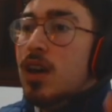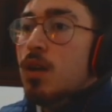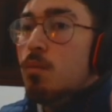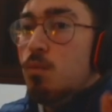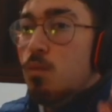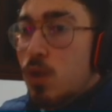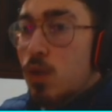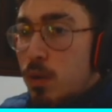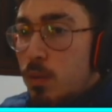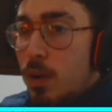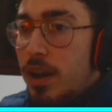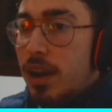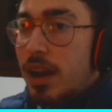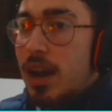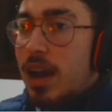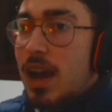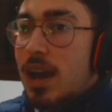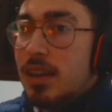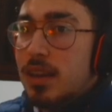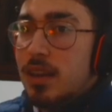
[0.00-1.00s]
Muy buen
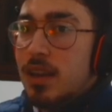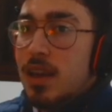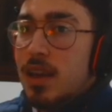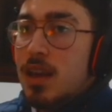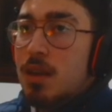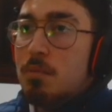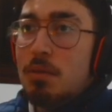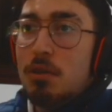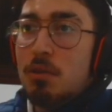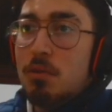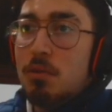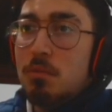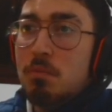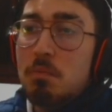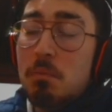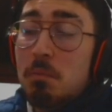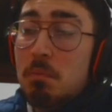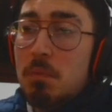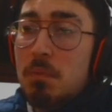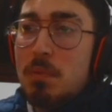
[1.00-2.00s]
regate. Pero
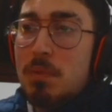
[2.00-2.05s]
me